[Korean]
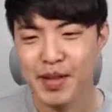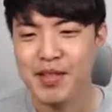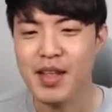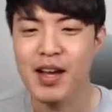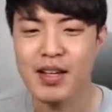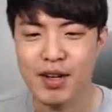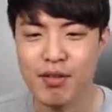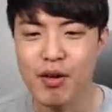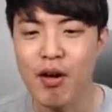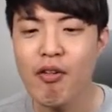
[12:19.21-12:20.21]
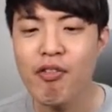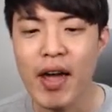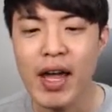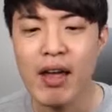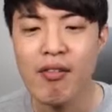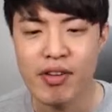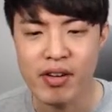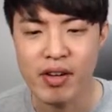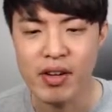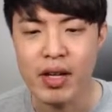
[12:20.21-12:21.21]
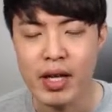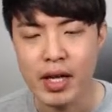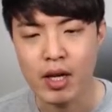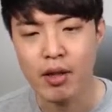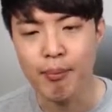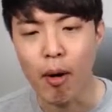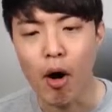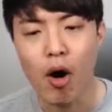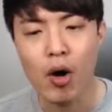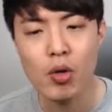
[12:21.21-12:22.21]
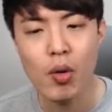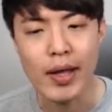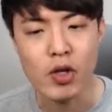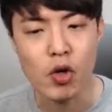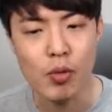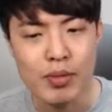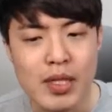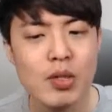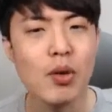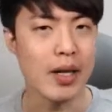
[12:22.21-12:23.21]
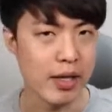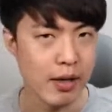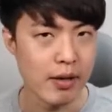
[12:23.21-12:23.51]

자, 그래서 save 이거는 버도 아니고 브도 아니에요.